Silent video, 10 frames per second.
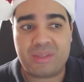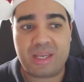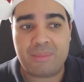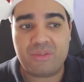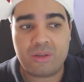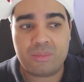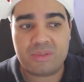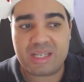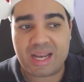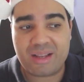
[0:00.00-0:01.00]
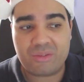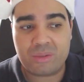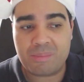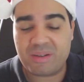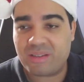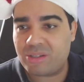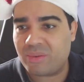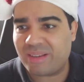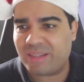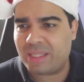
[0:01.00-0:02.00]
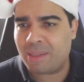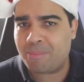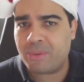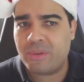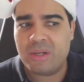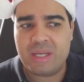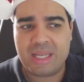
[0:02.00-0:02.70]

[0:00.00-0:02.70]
GameStop ya Sony PlayStation hace tiempo